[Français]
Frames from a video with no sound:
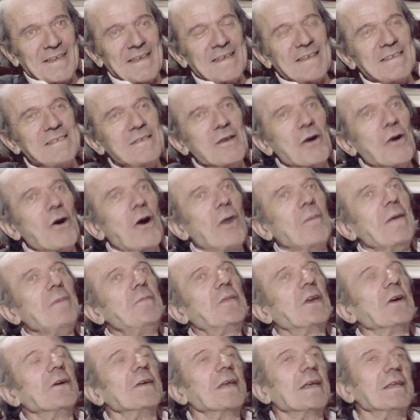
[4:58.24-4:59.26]
non, en même
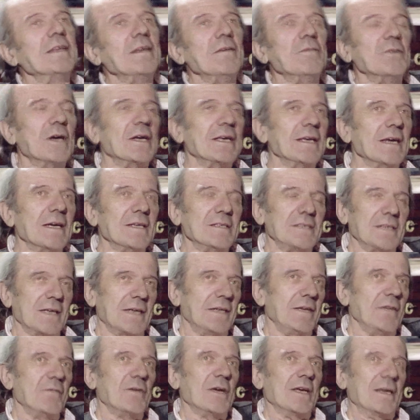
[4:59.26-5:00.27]
temps, il y a des voyages, il y a
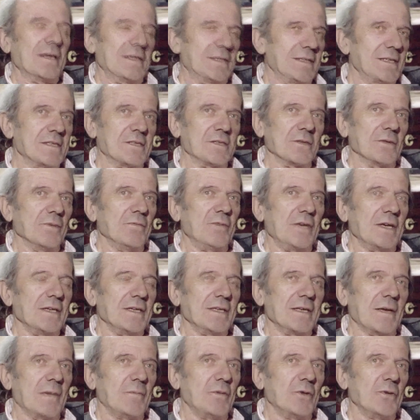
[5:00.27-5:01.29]
des voyages qui sont de
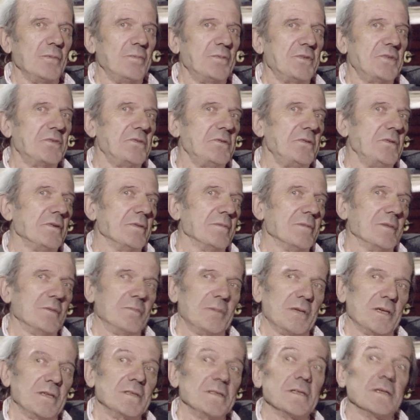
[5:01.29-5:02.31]
véritables ruptures.
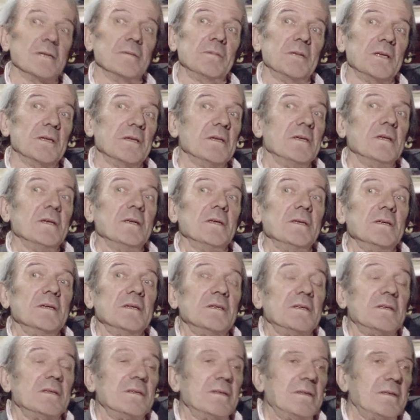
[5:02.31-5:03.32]
Par exemple,
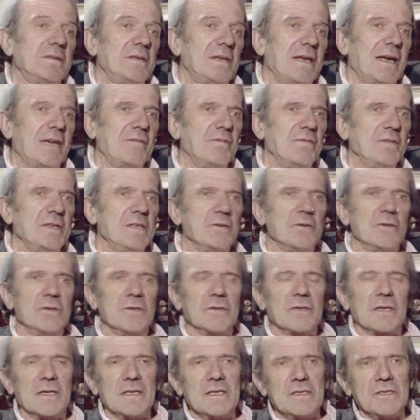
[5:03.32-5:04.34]
euh, la vie de
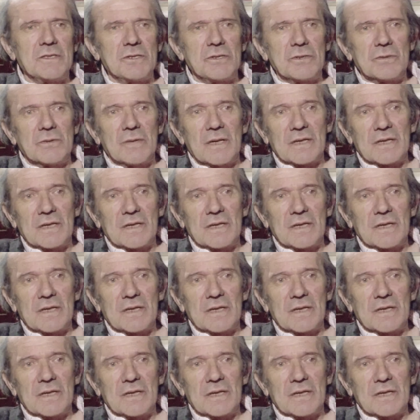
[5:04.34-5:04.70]
l'Ecclésio